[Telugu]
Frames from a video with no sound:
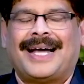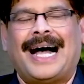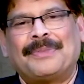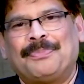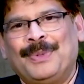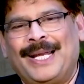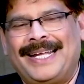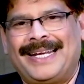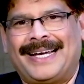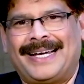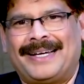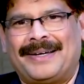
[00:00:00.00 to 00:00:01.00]

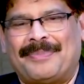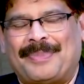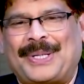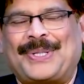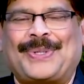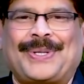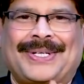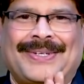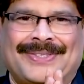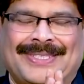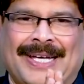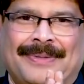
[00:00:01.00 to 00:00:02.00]
ఆత్మీయులైన ప్రేక్షకులకు
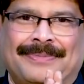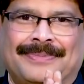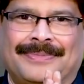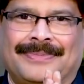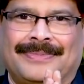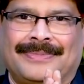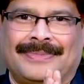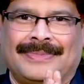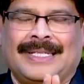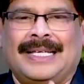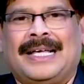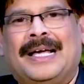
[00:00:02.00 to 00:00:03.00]
నమస్కారం
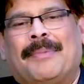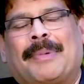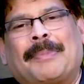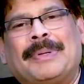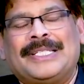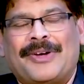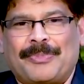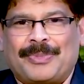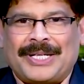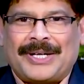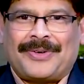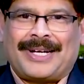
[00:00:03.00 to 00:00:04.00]

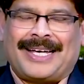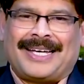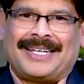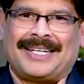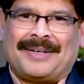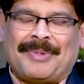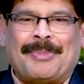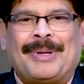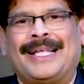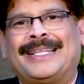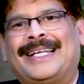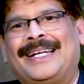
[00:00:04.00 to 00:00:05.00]
ప్రపంచవ్యాప్తంగా ఉన్న
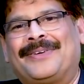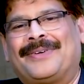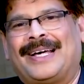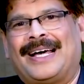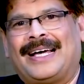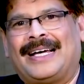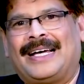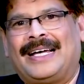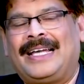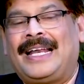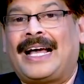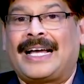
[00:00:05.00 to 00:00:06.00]
మిమ్మల్ని అందరినీ కూడా
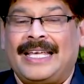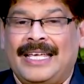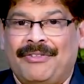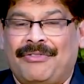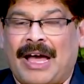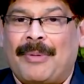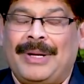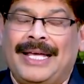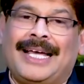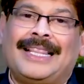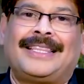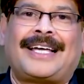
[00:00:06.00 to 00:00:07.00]
ఇలాగ ఈ ఫ్యామిలీ
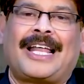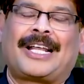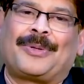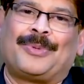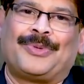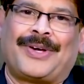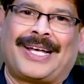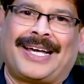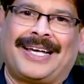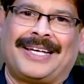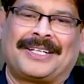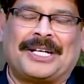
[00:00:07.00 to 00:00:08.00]
హెల్త్ కార్యక్రమం ద్వారా
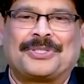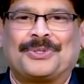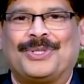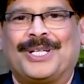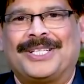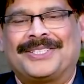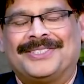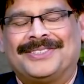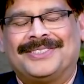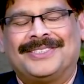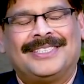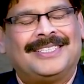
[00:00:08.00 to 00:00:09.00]
కలుసుకుంటున్నందుకు
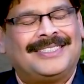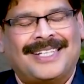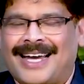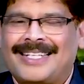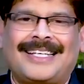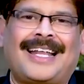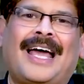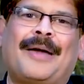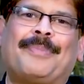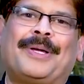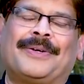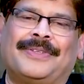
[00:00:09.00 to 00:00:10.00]
చాలా చాలా
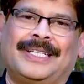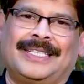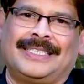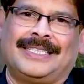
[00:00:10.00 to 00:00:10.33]
హ్యాపీగా ఉంది